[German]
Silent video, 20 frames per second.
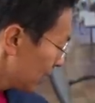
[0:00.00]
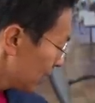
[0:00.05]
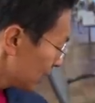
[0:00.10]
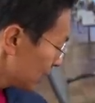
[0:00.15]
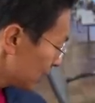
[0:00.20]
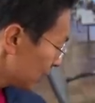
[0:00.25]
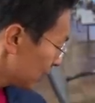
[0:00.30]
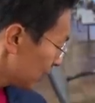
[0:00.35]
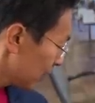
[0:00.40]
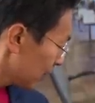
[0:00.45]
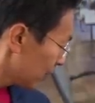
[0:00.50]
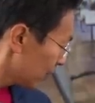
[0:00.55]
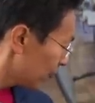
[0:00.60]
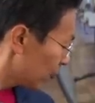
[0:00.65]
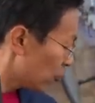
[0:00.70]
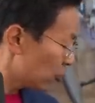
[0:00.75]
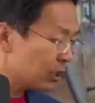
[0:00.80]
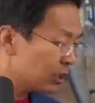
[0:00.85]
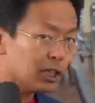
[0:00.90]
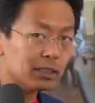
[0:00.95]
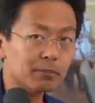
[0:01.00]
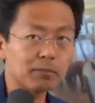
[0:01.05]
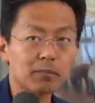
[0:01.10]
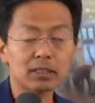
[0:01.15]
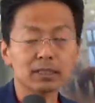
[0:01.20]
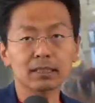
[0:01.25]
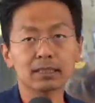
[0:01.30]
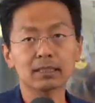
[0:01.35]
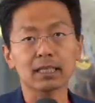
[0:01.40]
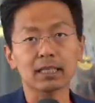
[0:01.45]
dann wundert
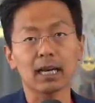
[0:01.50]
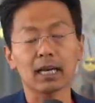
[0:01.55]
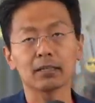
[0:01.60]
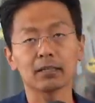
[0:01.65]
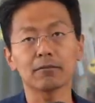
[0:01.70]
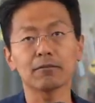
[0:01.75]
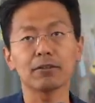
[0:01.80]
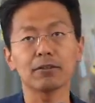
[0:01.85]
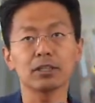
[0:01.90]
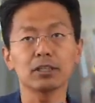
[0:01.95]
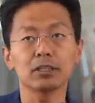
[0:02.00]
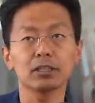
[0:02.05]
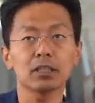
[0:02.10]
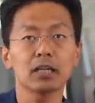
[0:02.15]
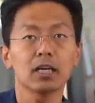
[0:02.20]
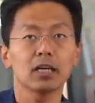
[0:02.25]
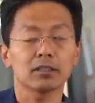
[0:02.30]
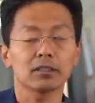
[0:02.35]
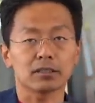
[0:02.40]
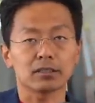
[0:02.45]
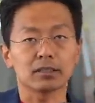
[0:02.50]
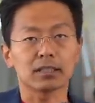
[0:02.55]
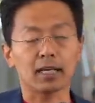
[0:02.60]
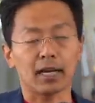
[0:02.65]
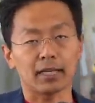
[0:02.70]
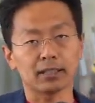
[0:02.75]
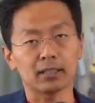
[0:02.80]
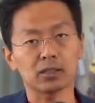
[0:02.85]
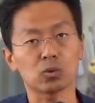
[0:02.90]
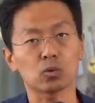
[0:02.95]
man sich ein wenig, dass sie
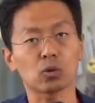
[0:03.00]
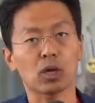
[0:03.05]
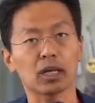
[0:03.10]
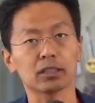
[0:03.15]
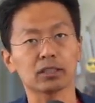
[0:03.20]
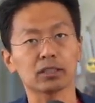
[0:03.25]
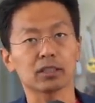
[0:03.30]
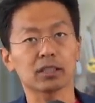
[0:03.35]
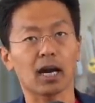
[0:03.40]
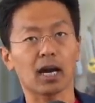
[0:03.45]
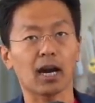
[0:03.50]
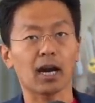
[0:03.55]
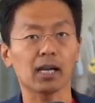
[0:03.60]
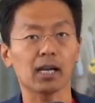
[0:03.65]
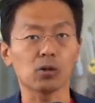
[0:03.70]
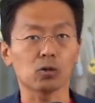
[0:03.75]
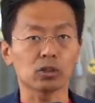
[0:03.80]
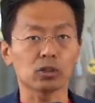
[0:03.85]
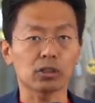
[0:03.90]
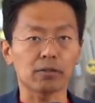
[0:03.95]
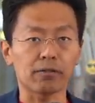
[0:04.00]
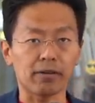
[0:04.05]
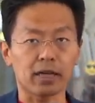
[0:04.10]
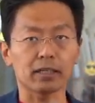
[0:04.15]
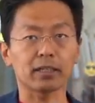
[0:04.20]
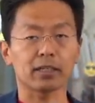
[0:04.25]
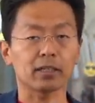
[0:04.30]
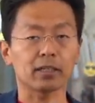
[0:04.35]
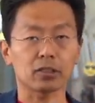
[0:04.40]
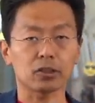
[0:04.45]
gar nicht so radikal und
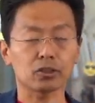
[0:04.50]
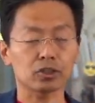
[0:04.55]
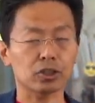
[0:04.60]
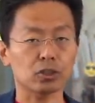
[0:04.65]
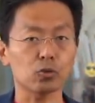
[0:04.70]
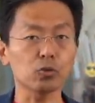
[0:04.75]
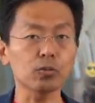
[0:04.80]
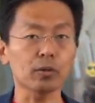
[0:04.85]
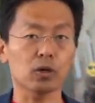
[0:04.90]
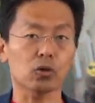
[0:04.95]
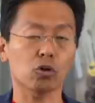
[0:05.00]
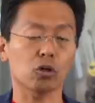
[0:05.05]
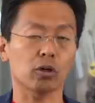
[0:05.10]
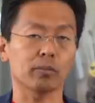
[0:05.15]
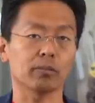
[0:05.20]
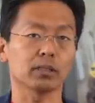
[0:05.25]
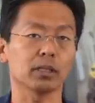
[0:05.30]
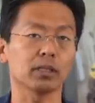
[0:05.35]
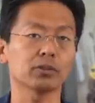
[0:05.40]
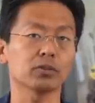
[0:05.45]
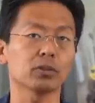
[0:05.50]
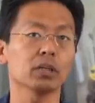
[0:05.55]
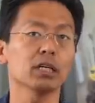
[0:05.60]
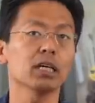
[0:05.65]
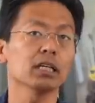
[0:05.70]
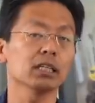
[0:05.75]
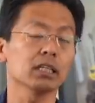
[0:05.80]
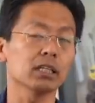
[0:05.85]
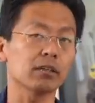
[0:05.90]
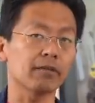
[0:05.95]
querdenkerisch rüberkommen. Also
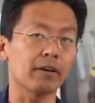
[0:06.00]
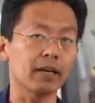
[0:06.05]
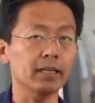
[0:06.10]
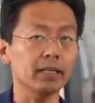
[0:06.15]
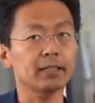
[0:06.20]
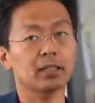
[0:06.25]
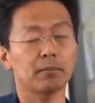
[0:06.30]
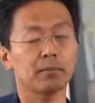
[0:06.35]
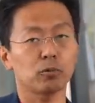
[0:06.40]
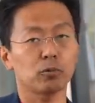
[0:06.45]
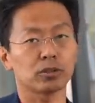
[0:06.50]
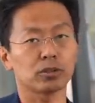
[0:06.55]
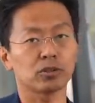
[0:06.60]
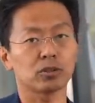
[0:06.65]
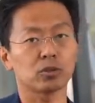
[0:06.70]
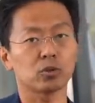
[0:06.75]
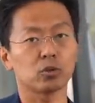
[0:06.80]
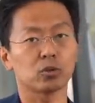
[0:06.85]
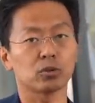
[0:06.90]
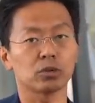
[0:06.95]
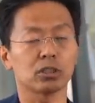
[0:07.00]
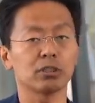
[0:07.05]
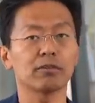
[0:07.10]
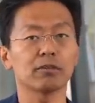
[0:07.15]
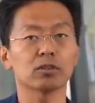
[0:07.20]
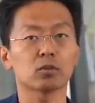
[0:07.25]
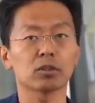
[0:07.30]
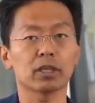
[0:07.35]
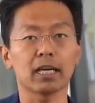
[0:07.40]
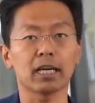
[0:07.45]
die Querdenkerpositionen, die wir
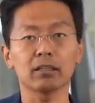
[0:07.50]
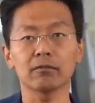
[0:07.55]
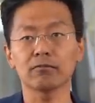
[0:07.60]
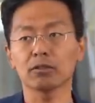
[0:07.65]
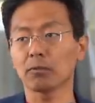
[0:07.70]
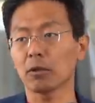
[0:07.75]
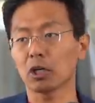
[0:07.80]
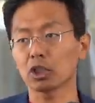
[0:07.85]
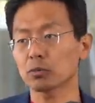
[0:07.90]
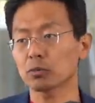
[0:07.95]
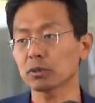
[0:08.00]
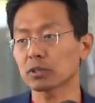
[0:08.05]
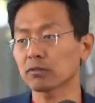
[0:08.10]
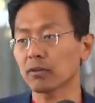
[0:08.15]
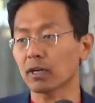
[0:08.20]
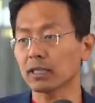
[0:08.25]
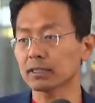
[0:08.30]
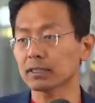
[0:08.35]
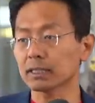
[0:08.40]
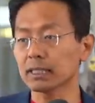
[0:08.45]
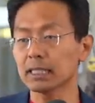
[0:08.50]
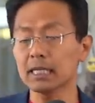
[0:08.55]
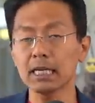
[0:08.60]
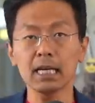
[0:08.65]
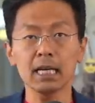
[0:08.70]
so kennen, wie beispielsweise